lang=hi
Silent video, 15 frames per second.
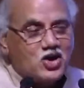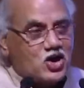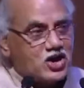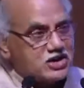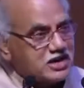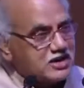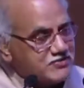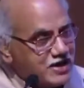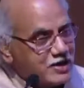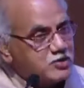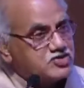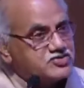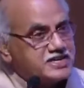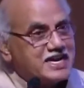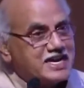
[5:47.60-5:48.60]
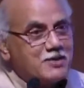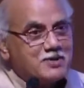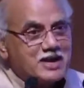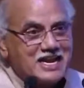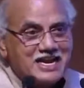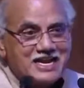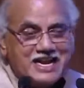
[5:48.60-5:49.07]
और वैभव सिंह
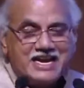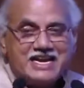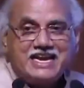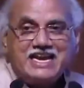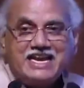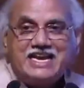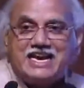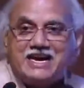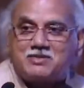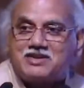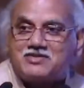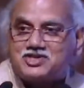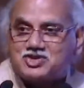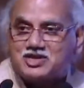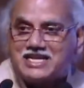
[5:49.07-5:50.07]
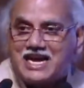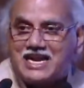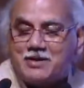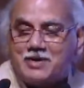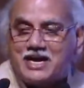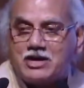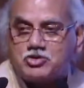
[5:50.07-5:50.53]
आपके लिए नए नहीं हैं अपने
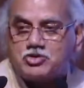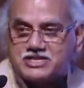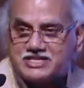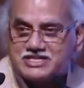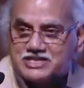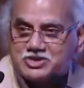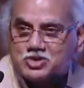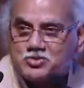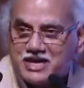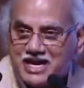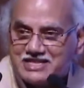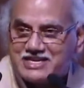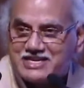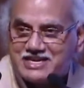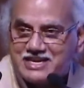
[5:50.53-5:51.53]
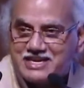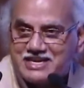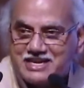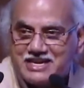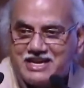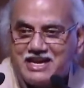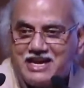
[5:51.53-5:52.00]
विश्वविद्यालय में आलोचना सत्रों में आते रहे
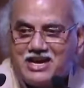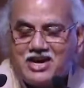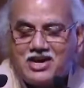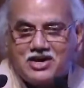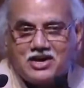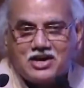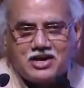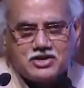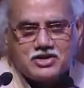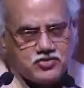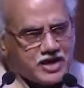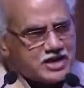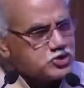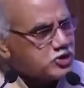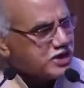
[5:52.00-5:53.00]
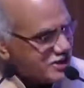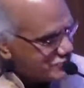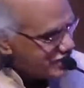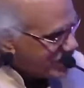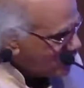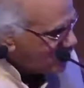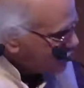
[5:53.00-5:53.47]
हैं युवा तो हैं
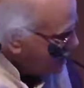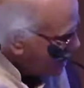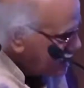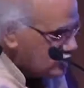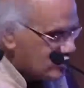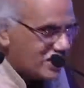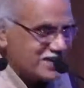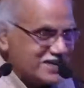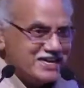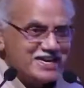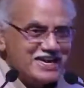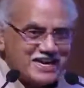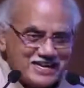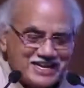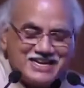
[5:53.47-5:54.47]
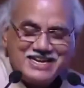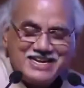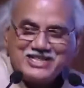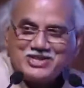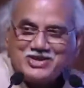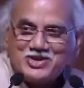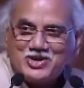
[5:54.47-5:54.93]
मैं कहूँगा कि युवा ही हैं
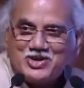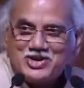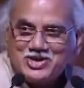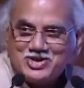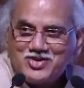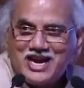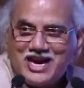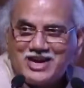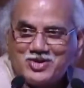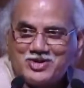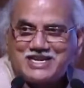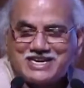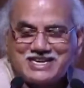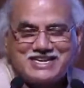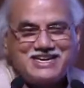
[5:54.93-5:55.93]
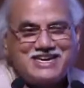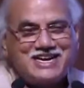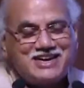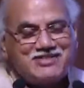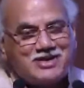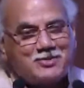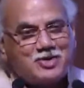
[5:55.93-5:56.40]
तो युवा आलोचक
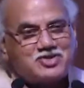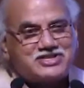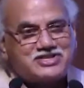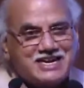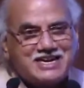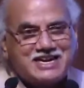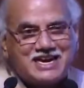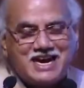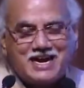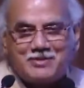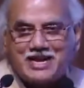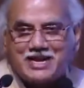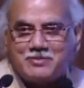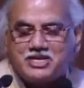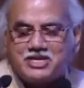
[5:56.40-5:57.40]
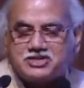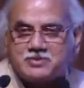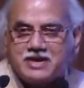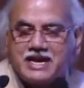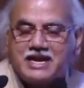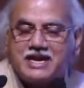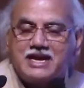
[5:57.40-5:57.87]
वैभव सिंह हमारे बीच
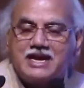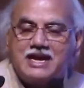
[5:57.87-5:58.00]
में हैं